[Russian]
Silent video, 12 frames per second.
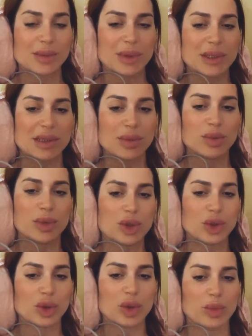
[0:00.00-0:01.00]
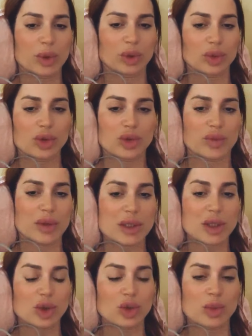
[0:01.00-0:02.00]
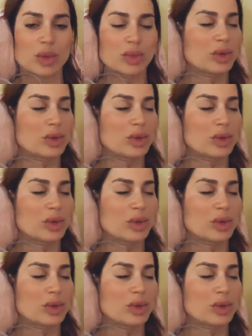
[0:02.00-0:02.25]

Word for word: Спасибо большое. Мы тоже вас любим.